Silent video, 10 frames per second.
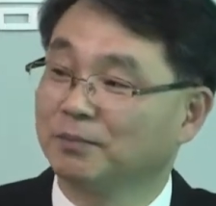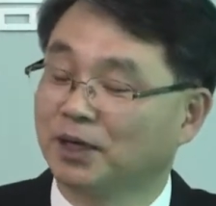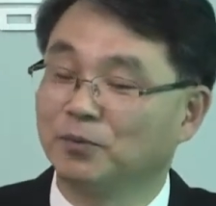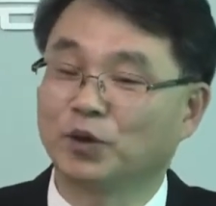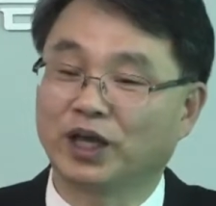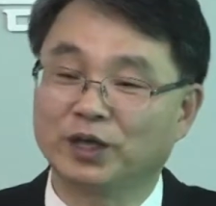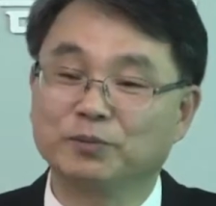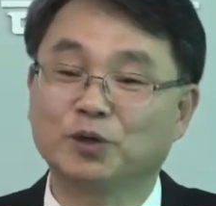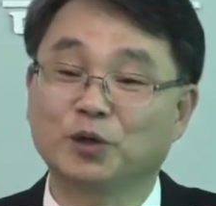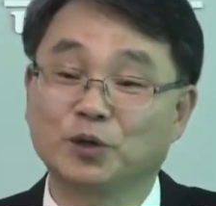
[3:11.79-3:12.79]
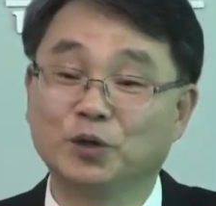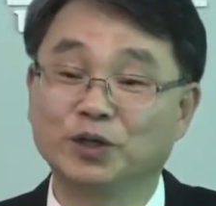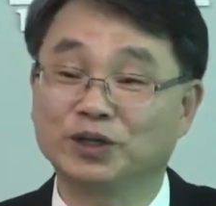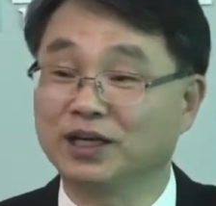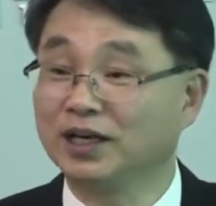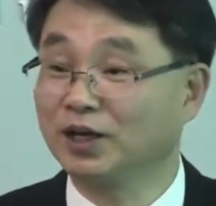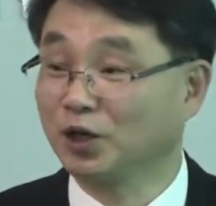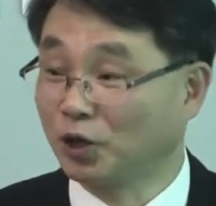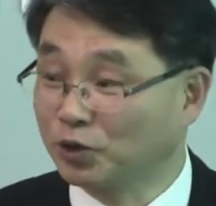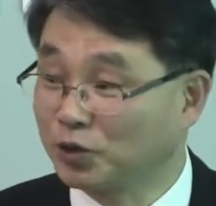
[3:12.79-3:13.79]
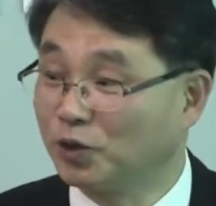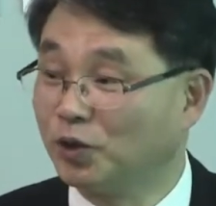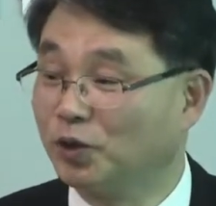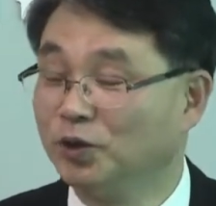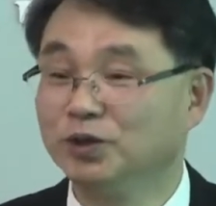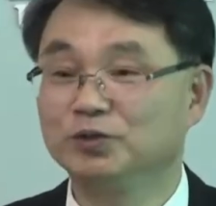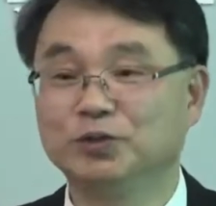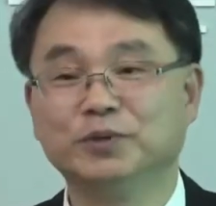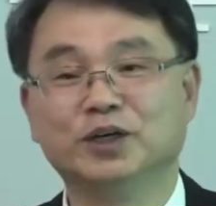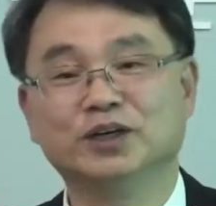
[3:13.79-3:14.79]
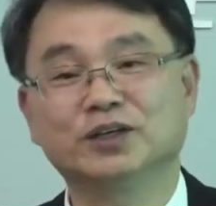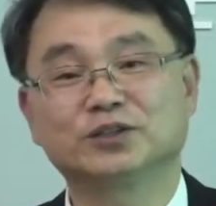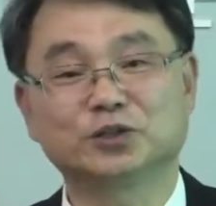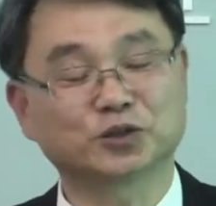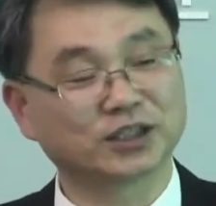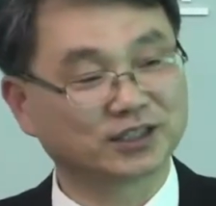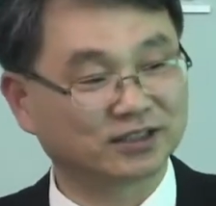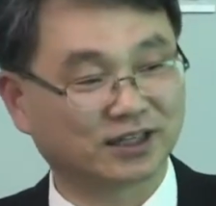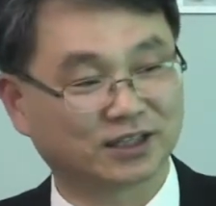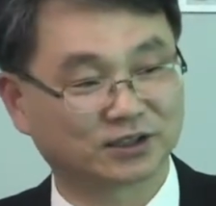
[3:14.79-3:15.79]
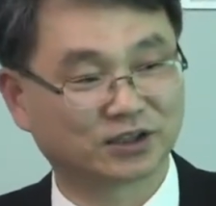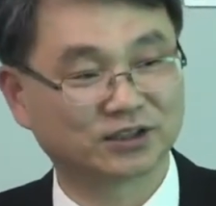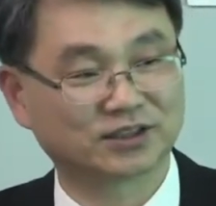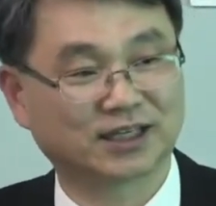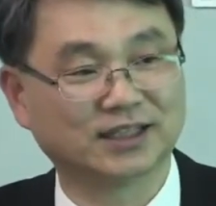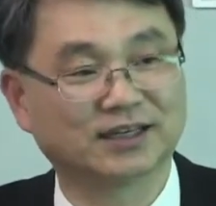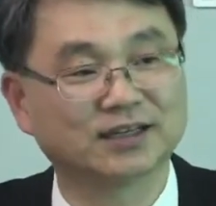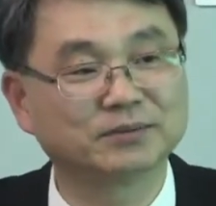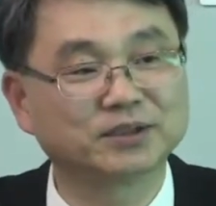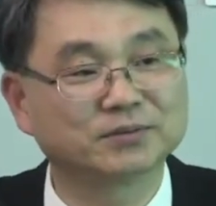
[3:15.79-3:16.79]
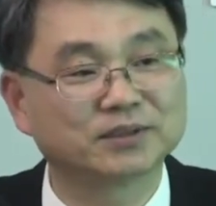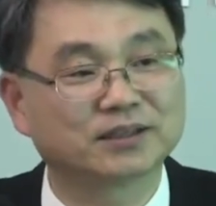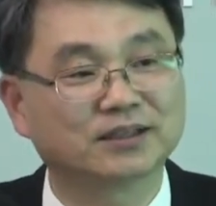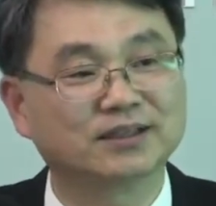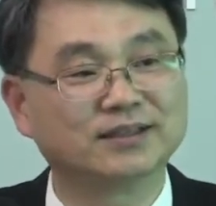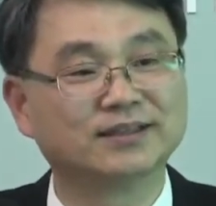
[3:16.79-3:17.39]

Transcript: 발목에 힘을 얻고 일어나 걷고 뛰며 성전에 들어가서 찬양을 합니다